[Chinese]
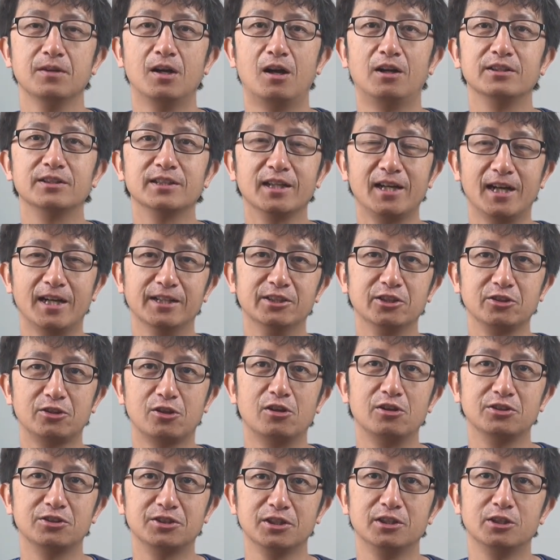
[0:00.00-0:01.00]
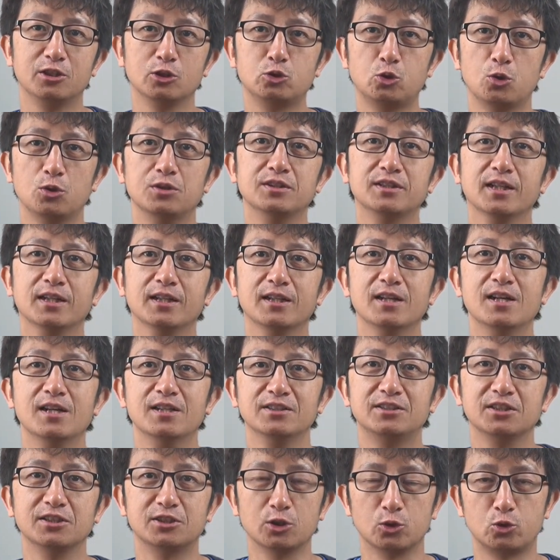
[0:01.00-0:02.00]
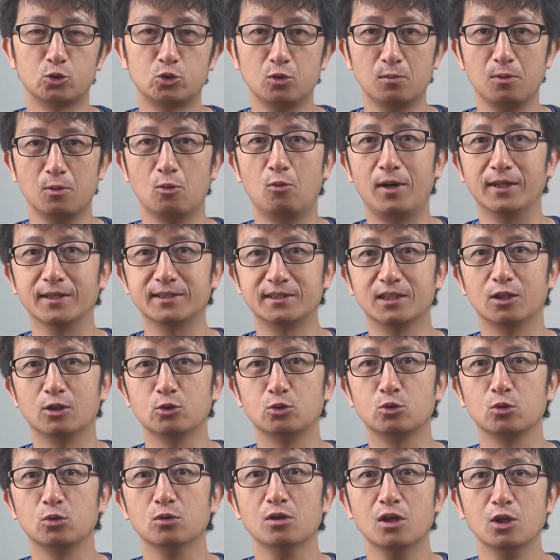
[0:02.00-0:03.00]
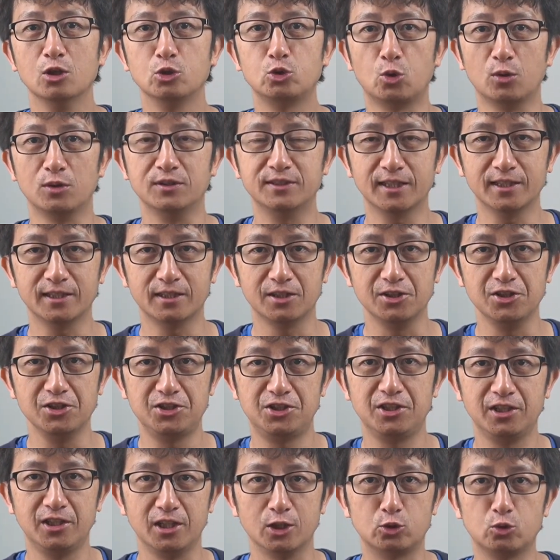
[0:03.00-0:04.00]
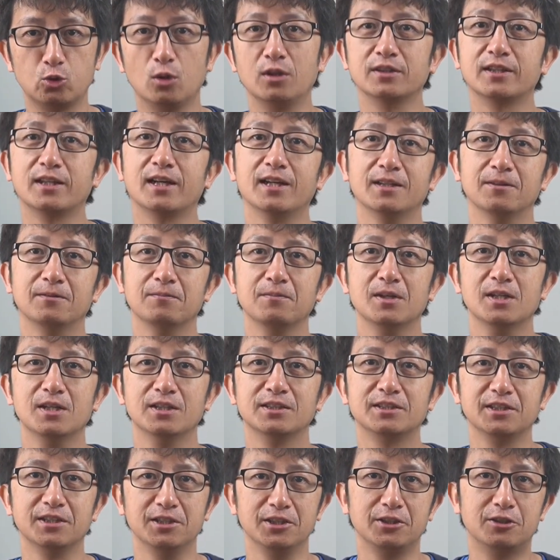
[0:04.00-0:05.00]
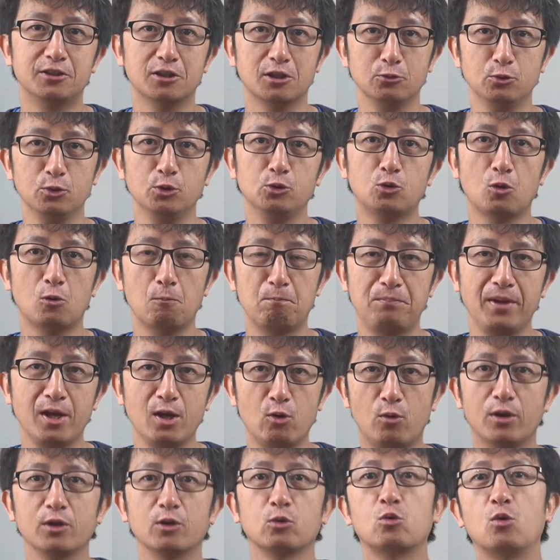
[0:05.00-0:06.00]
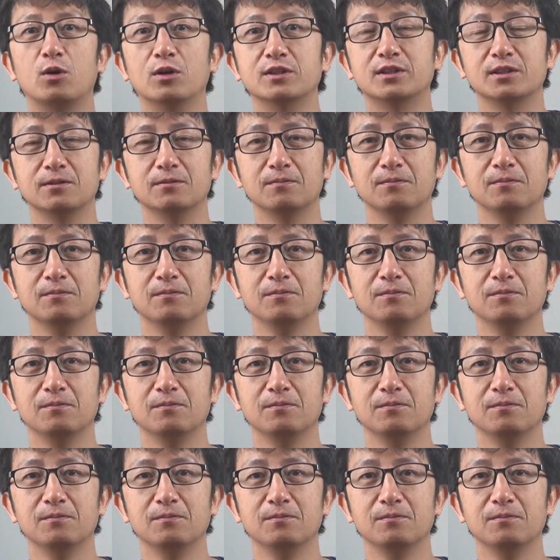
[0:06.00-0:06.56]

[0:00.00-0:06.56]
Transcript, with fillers: 而在海德格尔这里的存在，正是叔本华思想中存在的一系列状态，是一个运动变化的过程。